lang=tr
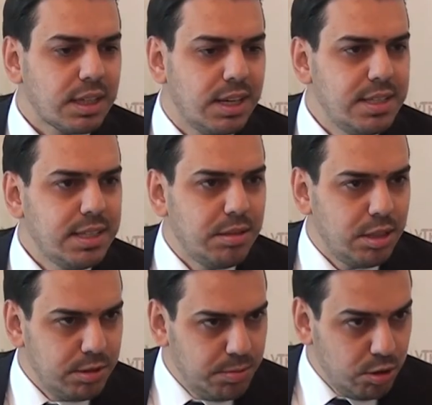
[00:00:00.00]
klasik
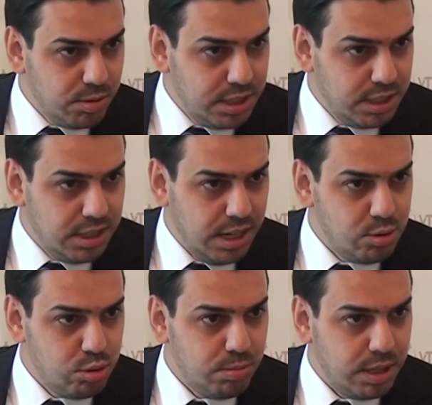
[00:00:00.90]
diplomatik
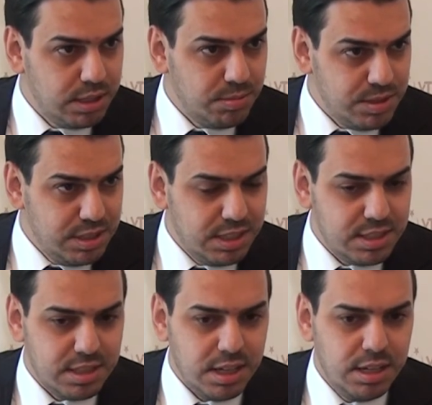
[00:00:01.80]
enstrümanlarımızın yanı
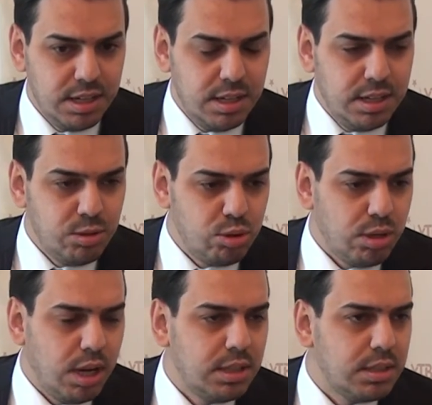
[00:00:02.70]
sıra
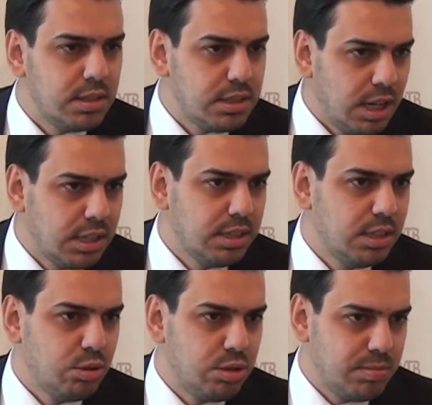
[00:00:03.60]
şu an işte
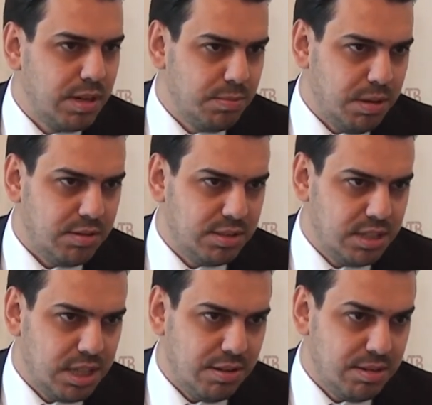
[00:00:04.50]
akıllı güç, smart power
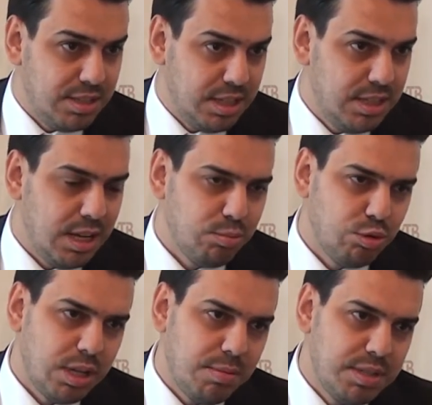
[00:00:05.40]
diye tabir edilen,
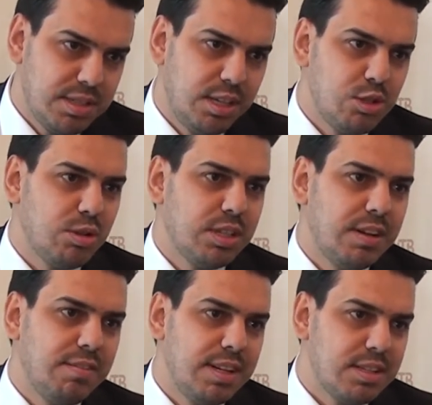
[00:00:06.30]
bundan bir 8-10 yıl
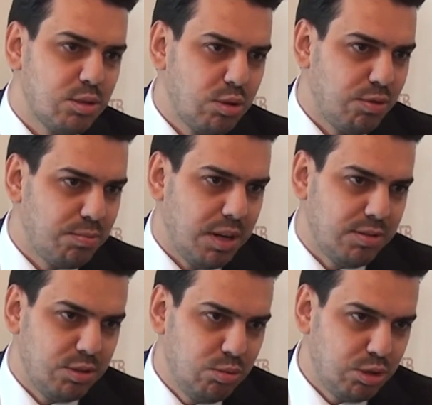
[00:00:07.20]
evvel soft
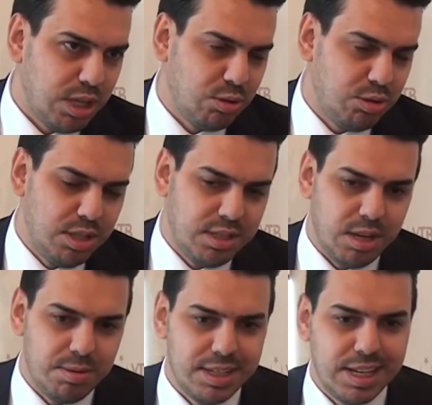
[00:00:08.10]
power, yumuşak güç diye
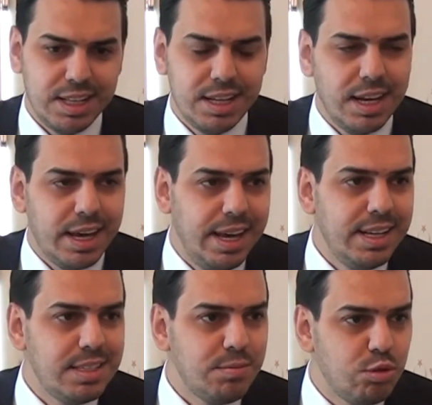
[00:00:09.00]
tabir edilen, eğitim,